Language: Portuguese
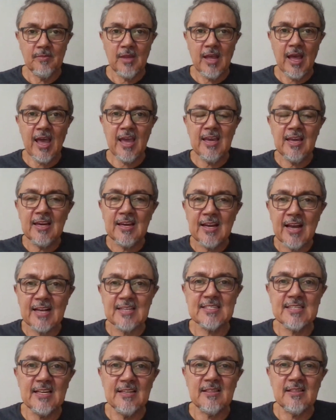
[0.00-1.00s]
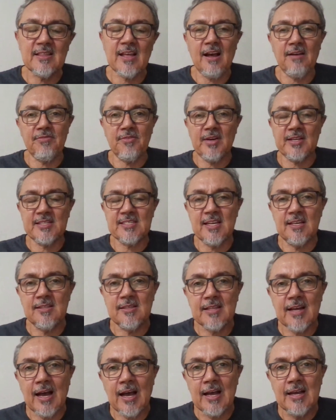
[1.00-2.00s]
é inaceitável
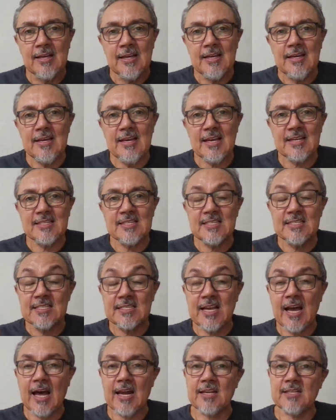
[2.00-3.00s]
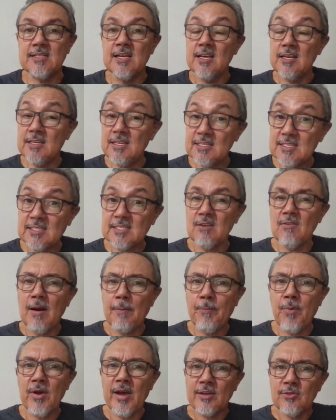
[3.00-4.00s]
aceitar esses caras que são
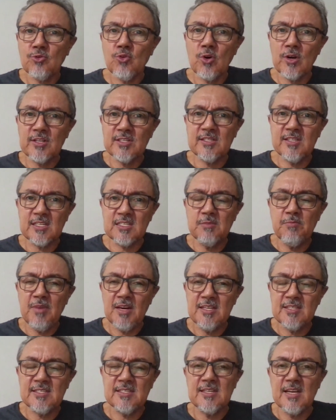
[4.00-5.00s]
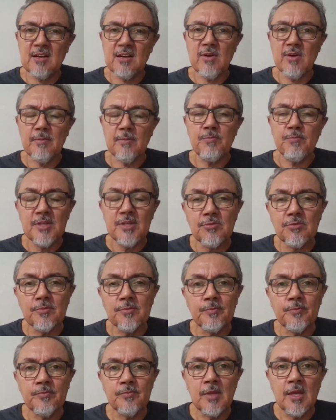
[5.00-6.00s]
apoiadores desse miliciano, repito,
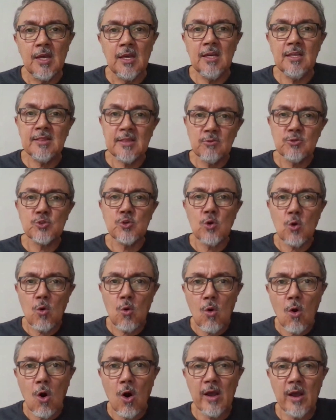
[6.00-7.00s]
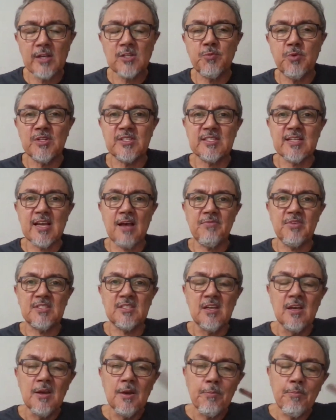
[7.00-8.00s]
então são
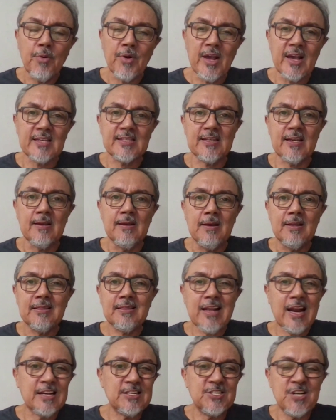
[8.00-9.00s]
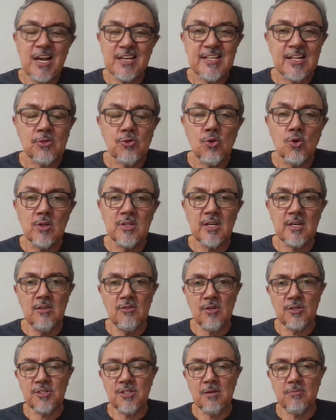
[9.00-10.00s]
corresponsáveis por essa tragédia toda
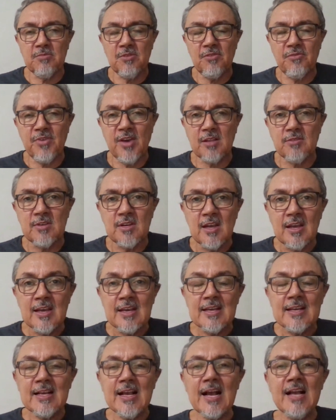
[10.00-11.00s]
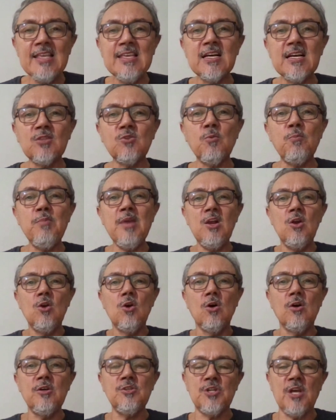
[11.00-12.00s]
que nós estamos vivendo, ganhando
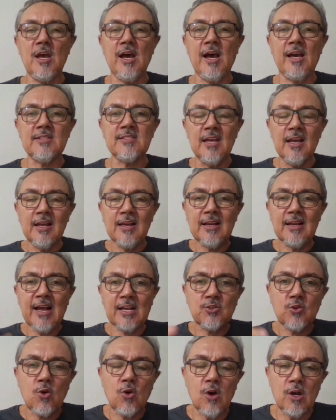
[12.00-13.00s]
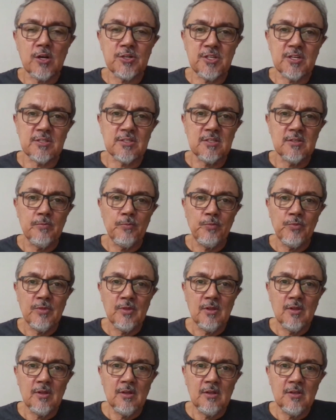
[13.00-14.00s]
milhões de reais nas costas
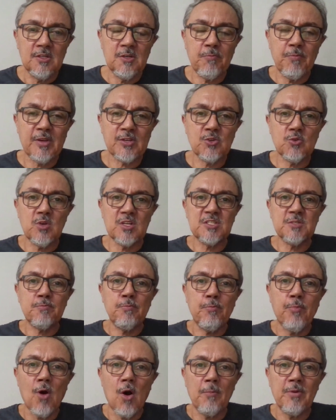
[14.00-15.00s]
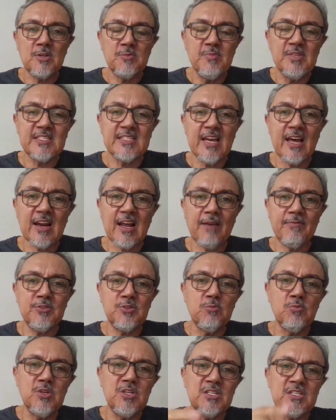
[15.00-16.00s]
de pessoas pobres,
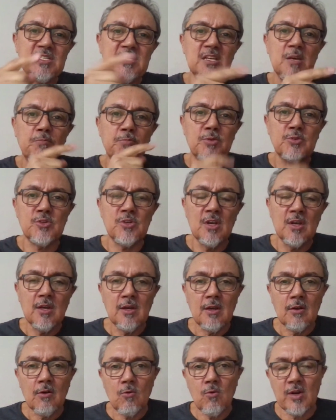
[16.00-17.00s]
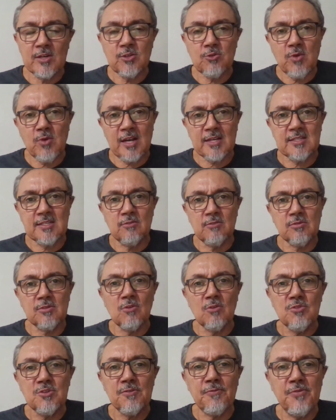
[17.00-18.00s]
miseráveis, de municípios com a situação
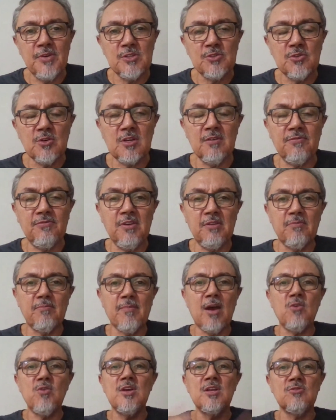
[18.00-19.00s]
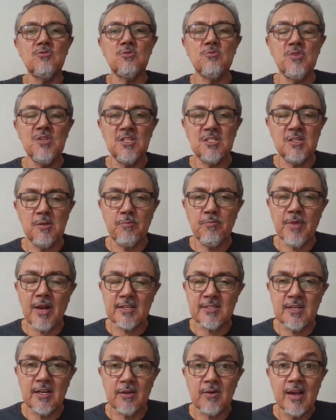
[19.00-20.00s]
tão difícil que vive a maioria dos municípios
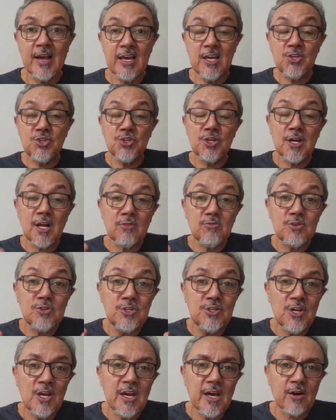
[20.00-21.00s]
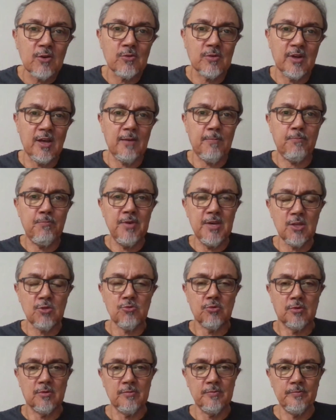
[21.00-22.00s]
brasileiros. E tirando dinheiro,
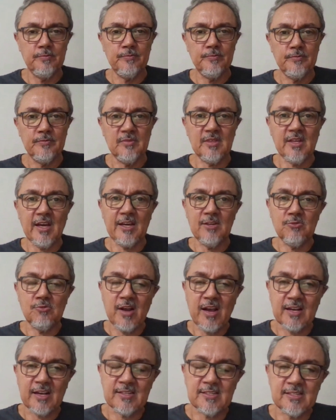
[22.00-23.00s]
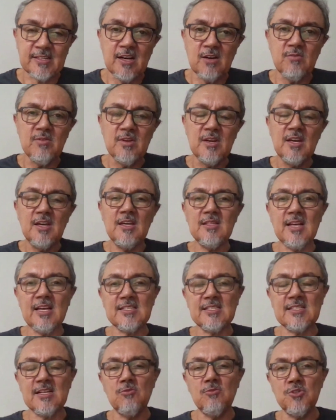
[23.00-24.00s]
repito, da educação e da
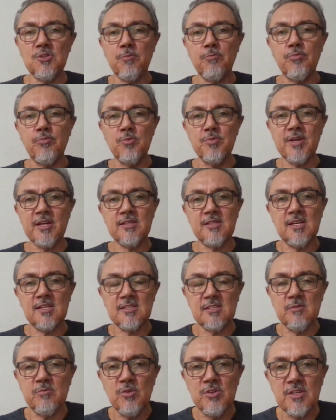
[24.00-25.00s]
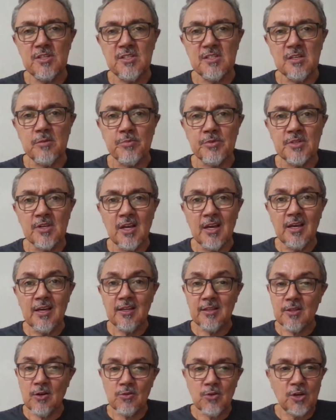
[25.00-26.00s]
saúde pública desses municípios.
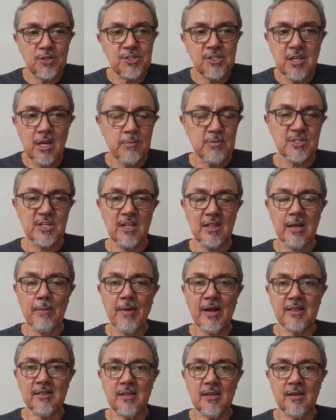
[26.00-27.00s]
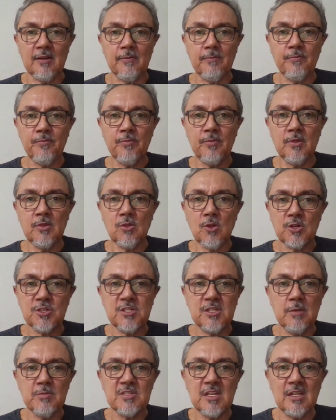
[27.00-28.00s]
Então, nós temos que debater. Nós
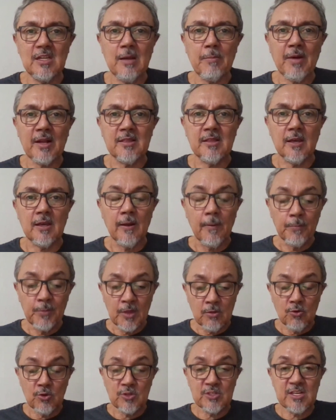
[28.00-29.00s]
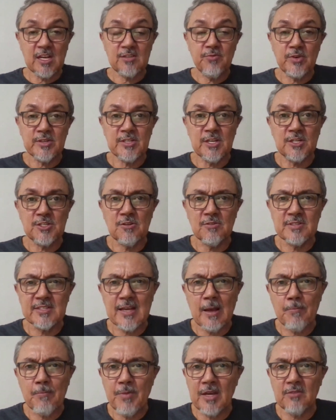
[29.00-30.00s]
temos que debater. Não sei se vocês estão
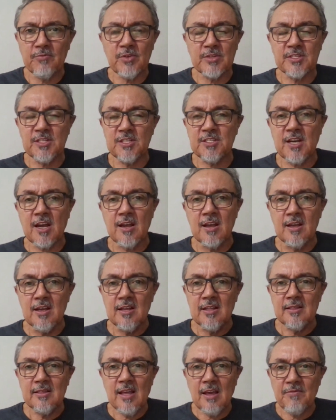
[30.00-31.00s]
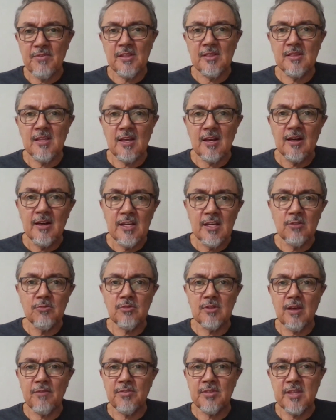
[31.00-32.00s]
sabendo, vocês já devem ter
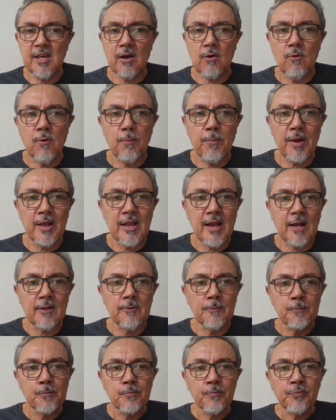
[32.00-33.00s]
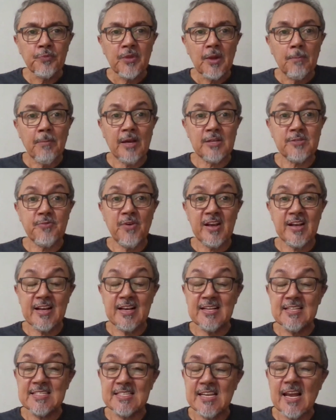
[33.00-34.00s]
lido, devem ter acompanhado, mas foi
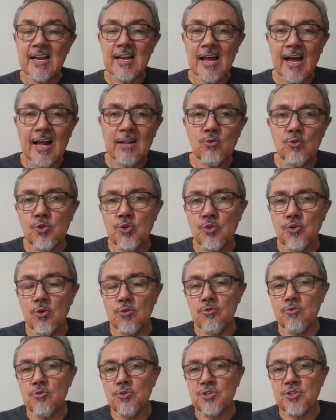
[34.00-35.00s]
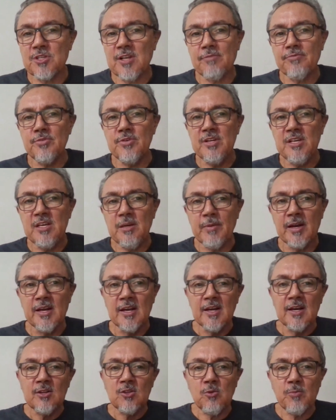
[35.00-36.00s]
cancelado o show do Gustavo Lima
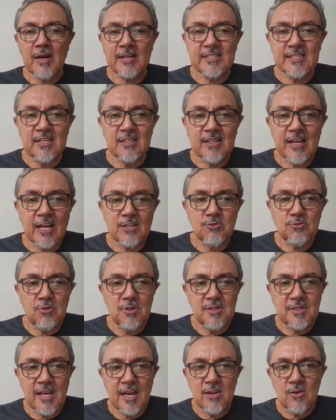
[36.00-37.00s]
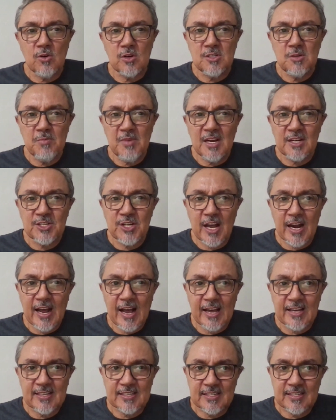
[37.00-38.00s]
numa cidade do interior de Minas
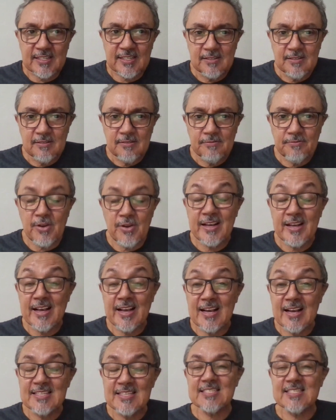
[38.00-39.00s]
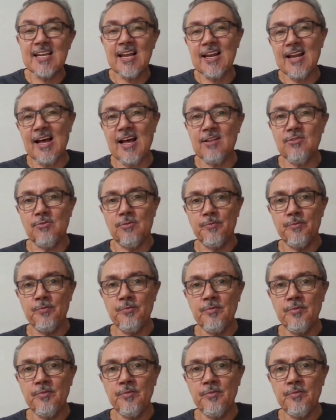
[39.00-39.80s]
Gerais foi cancelado.